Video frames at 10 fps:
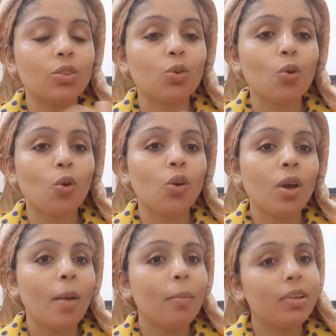तो
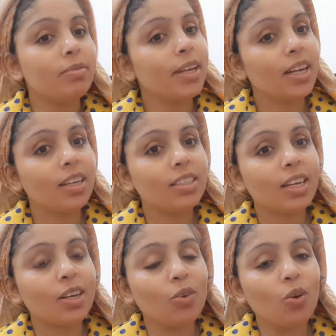प्लीज़ मेरे
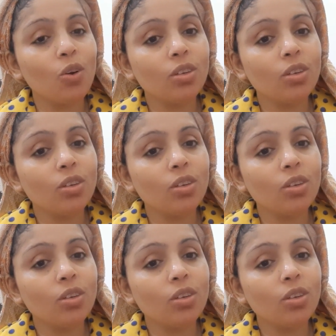चैनल को